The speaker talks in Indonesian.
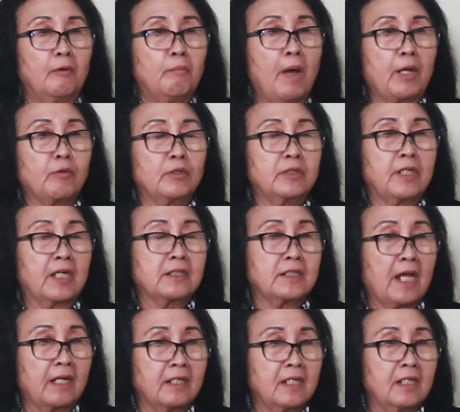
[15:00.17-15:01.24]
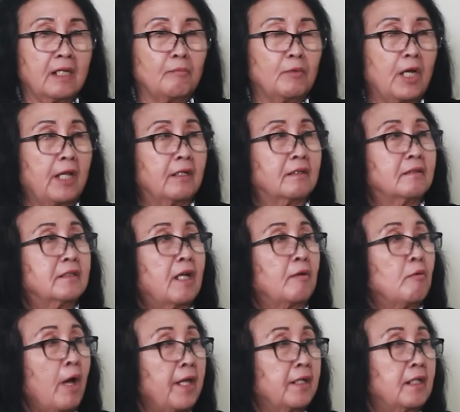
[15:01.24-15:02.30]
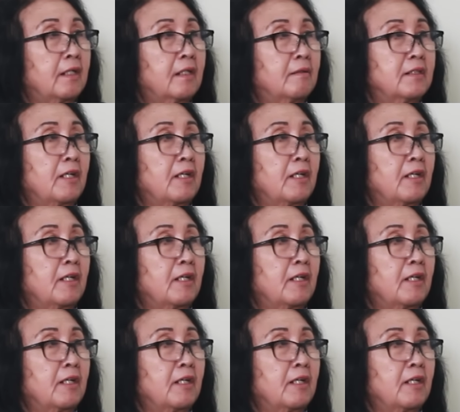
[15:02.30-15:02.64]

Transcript: Baru terjadi bulan Januari.